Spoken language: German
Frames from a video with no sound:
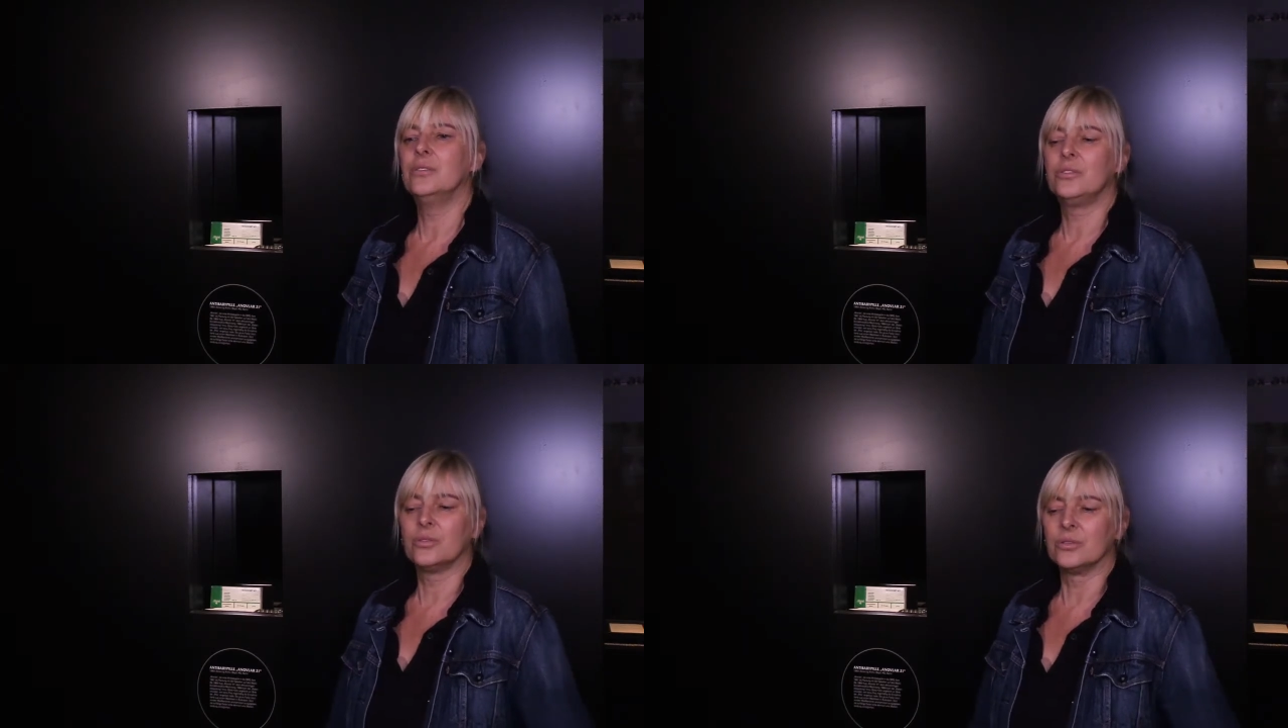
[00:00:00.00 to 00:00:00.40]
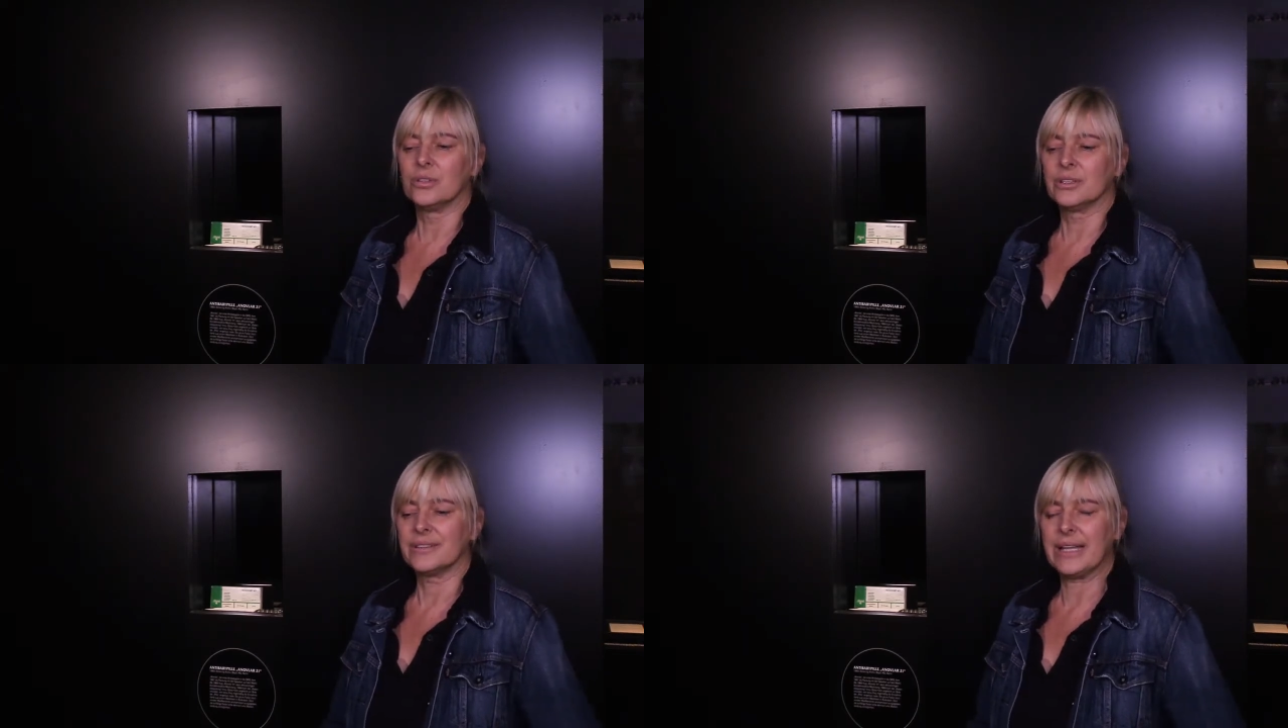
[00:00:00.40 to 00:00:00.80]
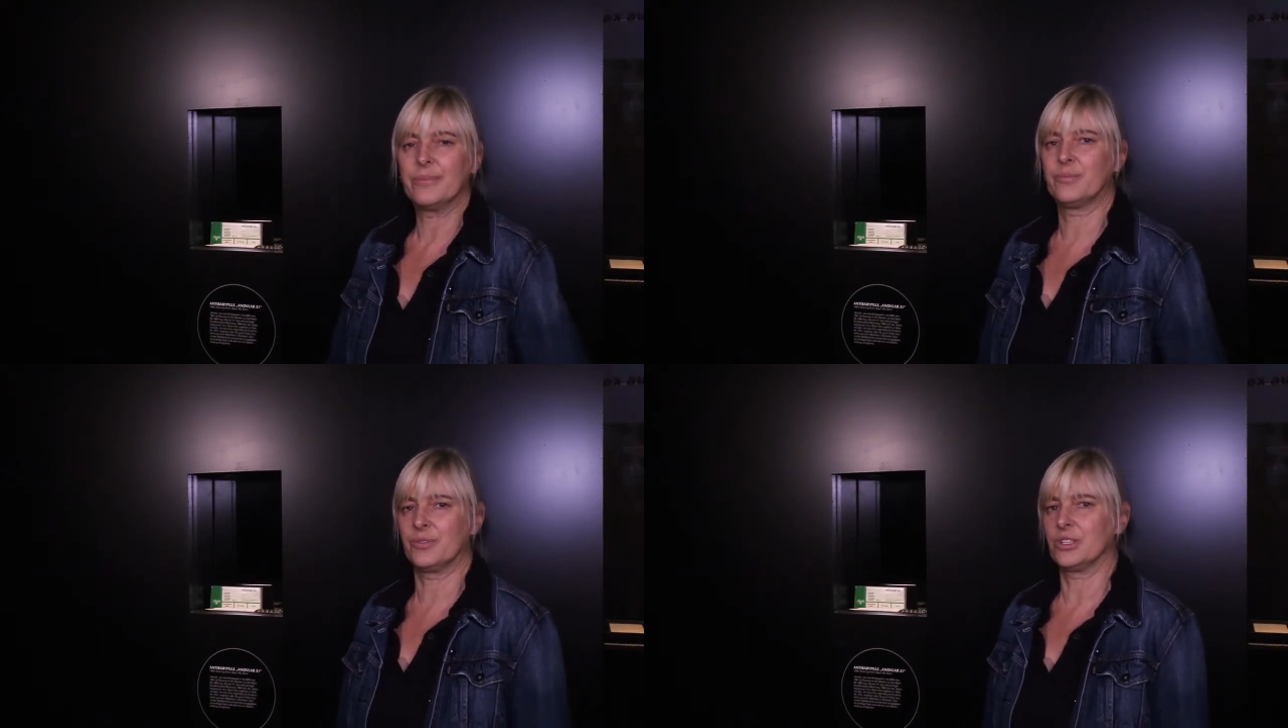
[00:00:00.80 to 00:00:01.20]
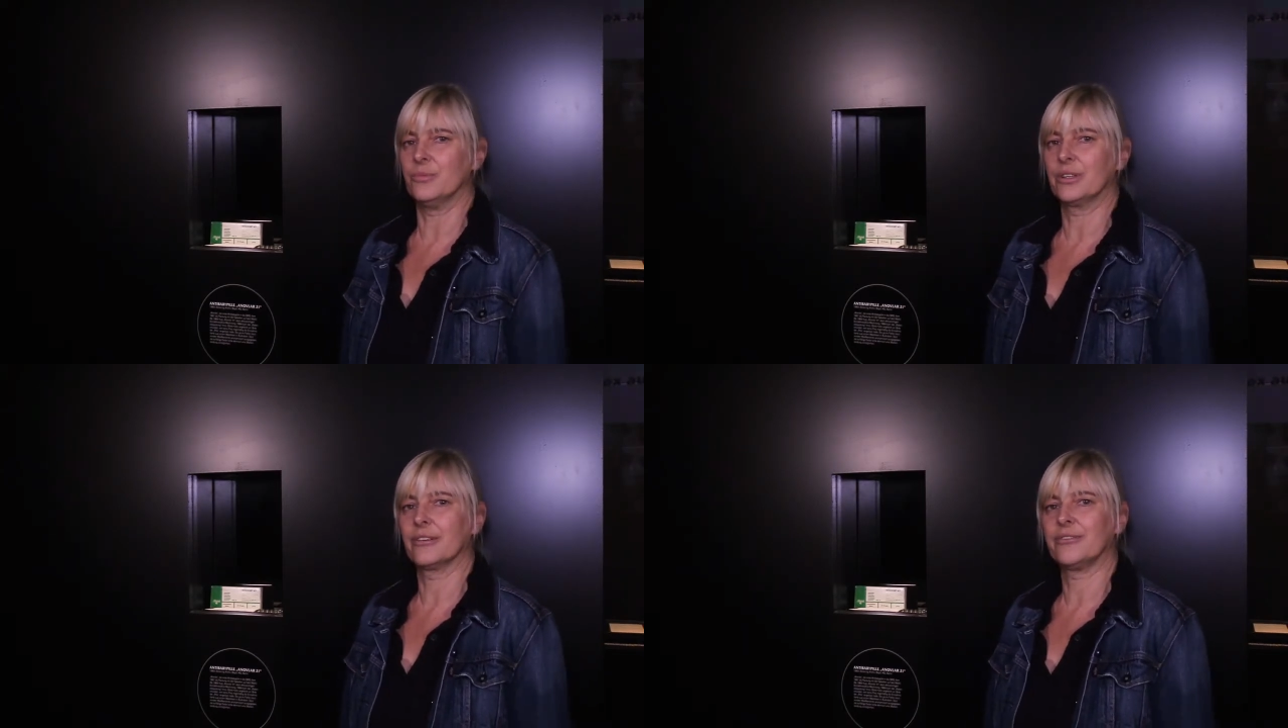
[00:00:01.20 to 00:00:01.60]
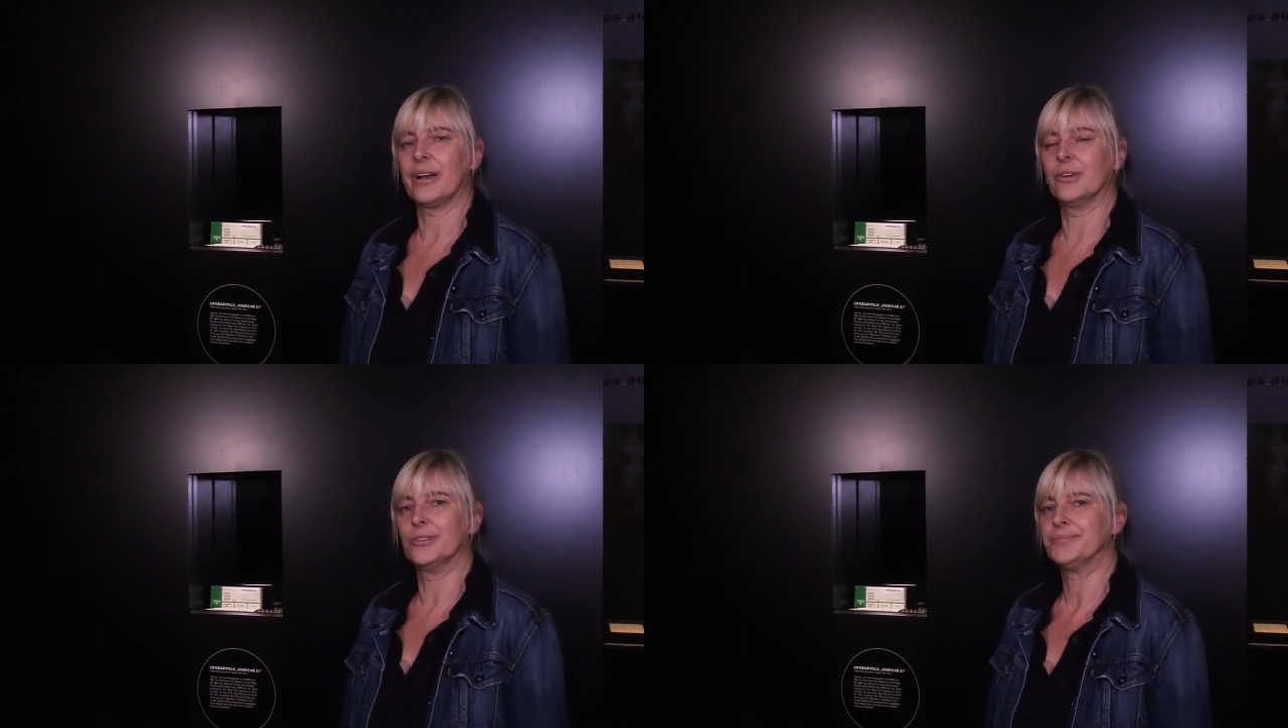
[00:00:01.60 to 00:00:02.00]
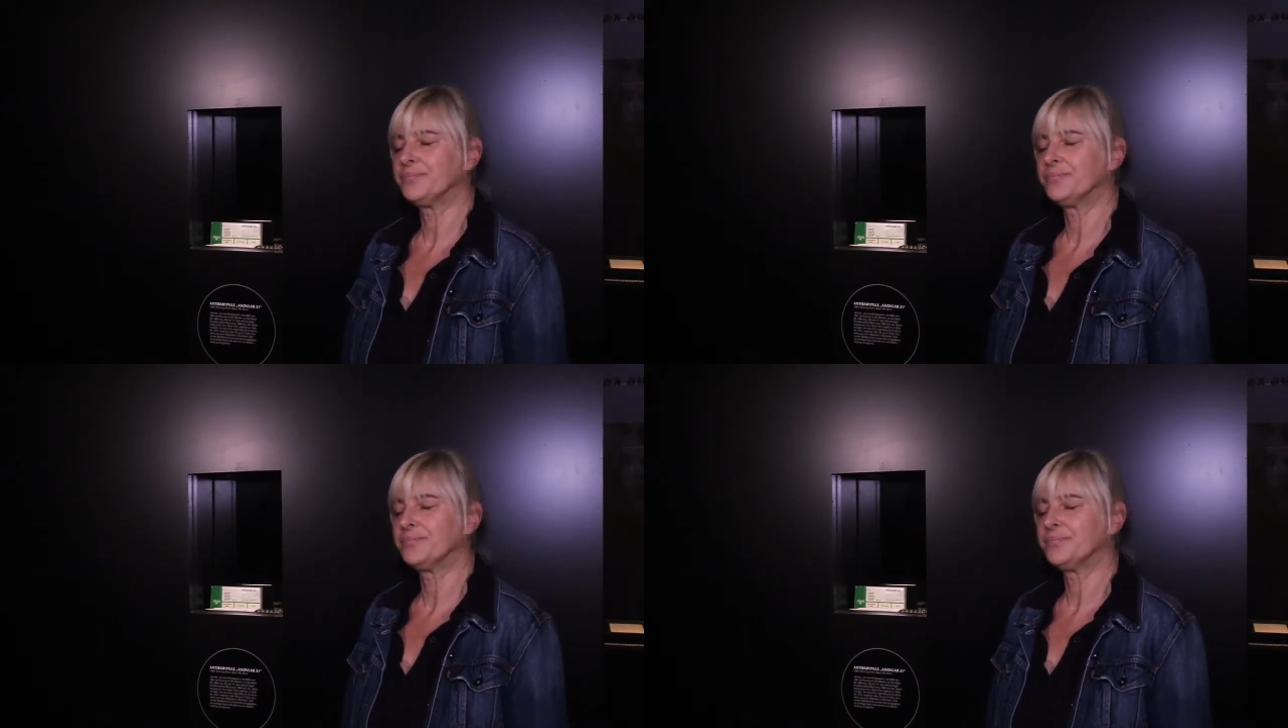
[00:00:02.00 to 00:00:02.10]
zur Selbstbestimmung der Frau.